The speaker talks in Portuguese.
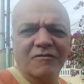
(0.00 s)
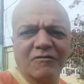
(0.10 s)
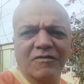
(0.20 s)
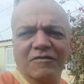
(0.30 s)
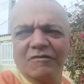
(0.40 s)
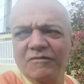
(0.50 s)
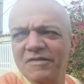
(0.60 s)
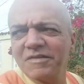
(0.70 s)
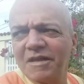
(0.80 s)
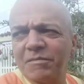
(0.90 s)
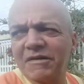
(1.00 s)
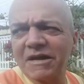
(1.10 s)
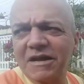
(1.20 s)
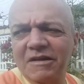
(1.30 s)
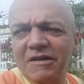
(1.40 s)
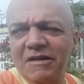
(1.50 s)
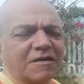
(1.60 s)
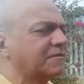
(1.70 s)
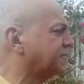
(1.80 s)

Vamos ver, vamos ver se dá pra gravar.